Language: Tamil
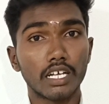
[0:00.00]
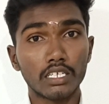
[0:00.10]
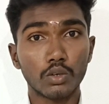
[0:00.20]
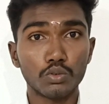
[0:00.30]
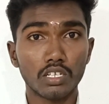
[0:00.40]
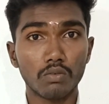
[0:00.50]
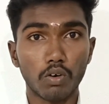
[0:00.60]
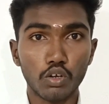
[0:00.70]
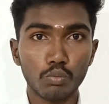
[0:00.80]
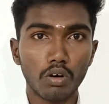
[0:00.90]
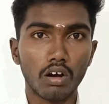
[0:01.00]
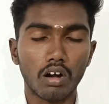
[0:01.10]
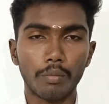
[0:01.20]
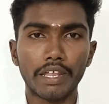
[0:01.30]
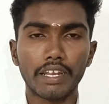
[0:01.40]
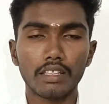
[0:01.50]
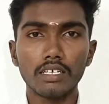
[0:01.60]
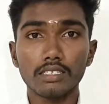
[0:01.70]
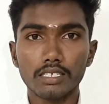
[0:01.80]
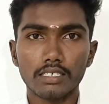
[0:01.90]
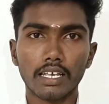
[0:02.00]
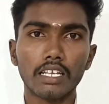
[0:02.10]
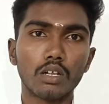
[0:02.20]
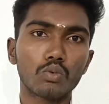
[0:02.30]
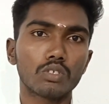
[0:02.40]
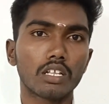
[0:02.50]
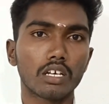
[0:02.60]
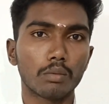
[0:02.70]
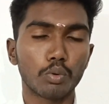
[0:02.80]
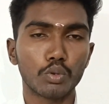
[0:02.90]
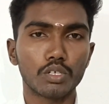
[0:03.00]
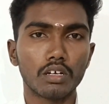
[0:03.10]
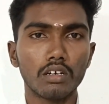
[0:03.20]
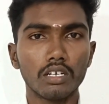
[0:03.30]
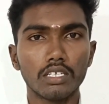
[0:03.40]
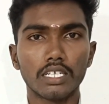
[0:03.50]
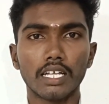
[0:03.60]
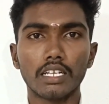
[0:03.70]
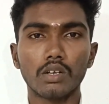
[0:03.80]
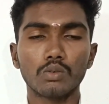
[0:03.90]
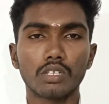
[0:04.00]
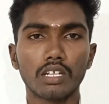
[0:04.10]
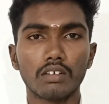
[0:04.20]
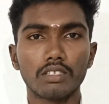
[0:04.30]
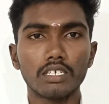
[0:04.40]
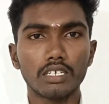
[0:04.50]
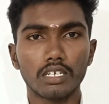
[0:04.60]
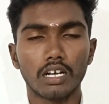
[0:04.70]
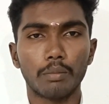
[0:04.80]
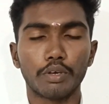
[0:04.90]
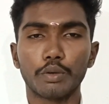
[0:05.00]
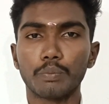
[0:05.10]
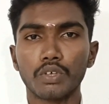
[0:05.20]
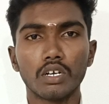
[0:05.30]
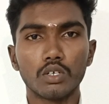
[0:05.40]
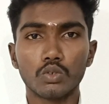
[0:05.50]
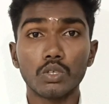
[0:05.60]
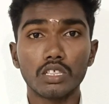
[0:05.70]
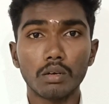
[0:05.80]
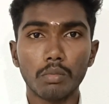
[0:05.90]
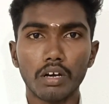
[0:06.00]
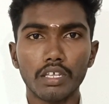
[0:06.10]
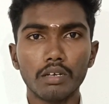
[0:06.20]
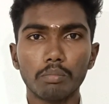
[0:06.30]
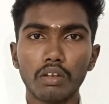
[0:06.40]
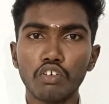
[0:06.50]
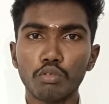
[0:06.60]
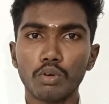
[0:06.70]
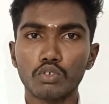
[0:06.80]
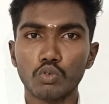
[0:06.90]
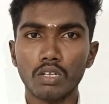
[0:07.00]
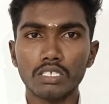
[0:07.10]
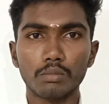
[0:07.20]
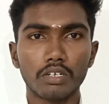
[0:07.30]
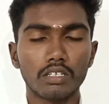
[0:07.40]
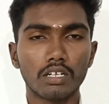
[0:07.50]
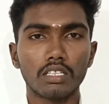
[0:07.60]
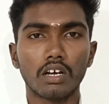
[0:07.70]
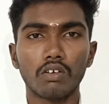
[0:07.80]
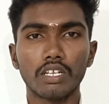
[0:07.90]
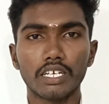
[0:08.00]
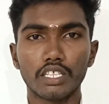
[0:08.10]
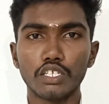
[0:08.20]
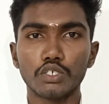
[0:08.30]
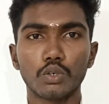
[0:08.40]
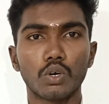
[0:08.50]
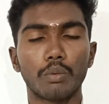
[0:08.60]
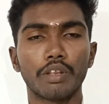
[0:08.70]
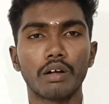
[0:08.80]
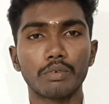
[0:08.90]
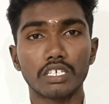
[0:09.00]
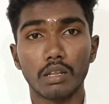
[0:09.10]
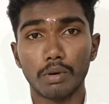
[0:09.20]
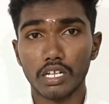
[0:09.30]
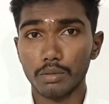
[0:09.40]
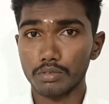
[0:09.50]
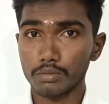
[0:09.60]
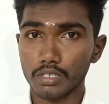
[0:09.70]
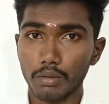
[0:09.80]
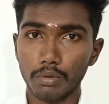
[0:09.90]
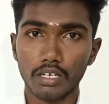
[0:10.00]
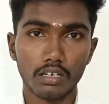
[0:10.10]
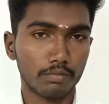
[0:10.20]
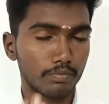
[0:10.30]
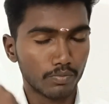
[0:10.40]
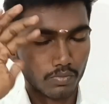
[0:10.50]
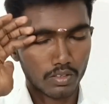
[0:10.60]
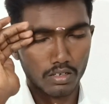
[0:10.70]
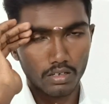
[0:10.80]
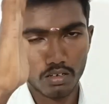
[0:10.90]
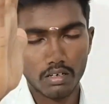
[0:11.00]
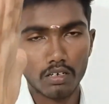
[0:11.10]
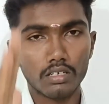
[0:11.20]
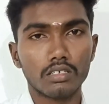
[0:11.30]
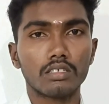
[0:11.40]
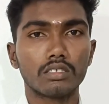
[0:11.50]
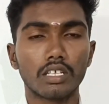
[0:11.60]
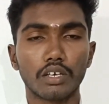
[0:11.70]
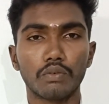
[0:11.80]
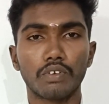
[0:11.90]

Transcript: தேர்ட் கவுன்சிலிங் வருமா அப்படின்றது இந்த செகண்ட் கவுன்சிலிங்கை பொறுத்து தான் இந்த தேர்ட் கவுன்சிலிங் வந்து அமையும் ஸோ இந்த மாதிரி பல்வேறு விதமான சுவாரஸ்யம் வந்தால் தகவலை நீங்கள் தெரிஞ்சுக்கணும் அப்படின்னா அமைச்சர் மறக்காமல் சப்ஸ்கிரைப் பண்ணுங்கள் தேங்க்யூ